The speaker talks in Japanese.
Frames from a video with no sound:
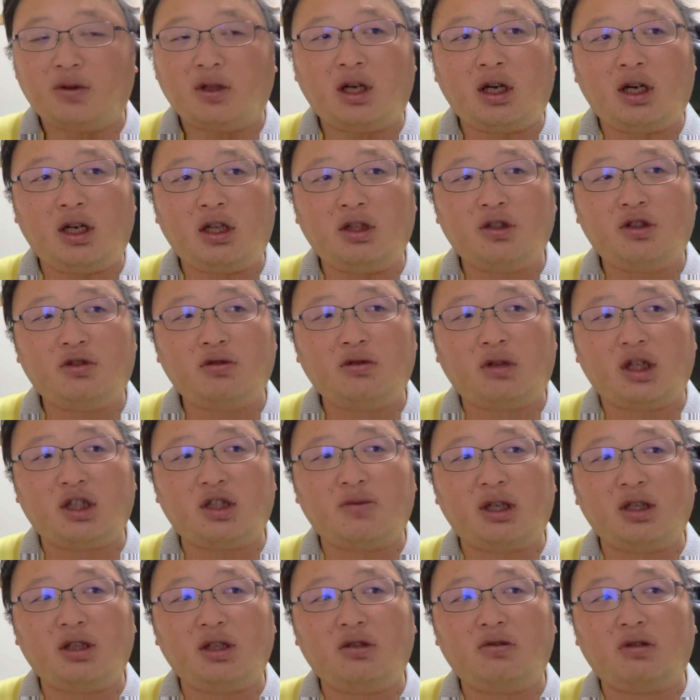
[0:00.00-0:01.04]
が
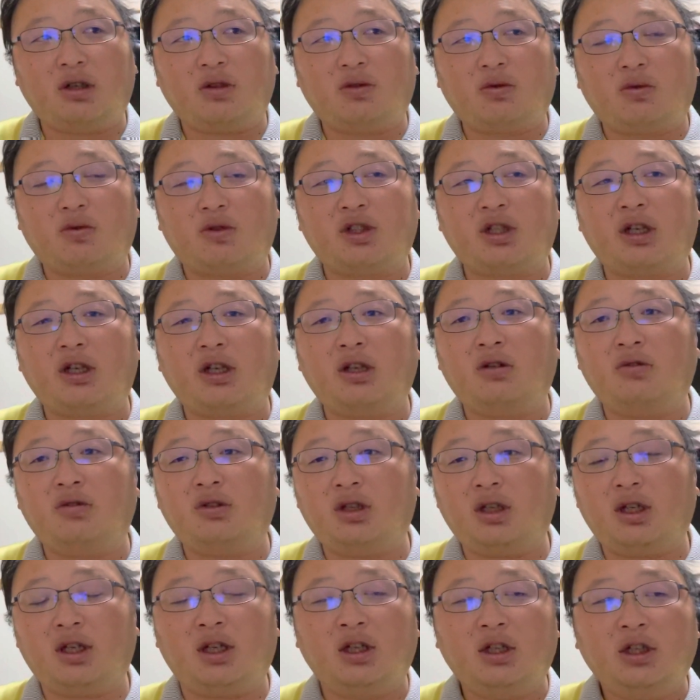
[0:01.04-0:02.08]
18万人ぐらい登録者がいるん
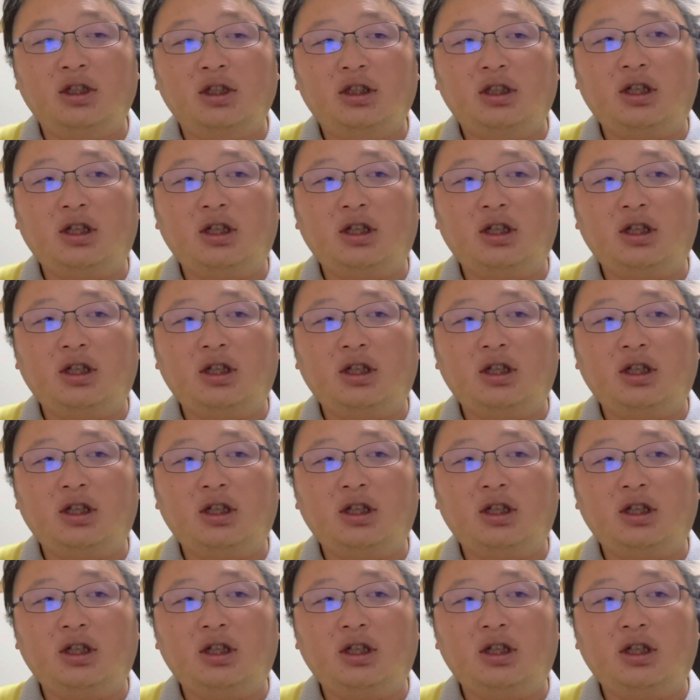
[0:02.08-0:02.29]
で、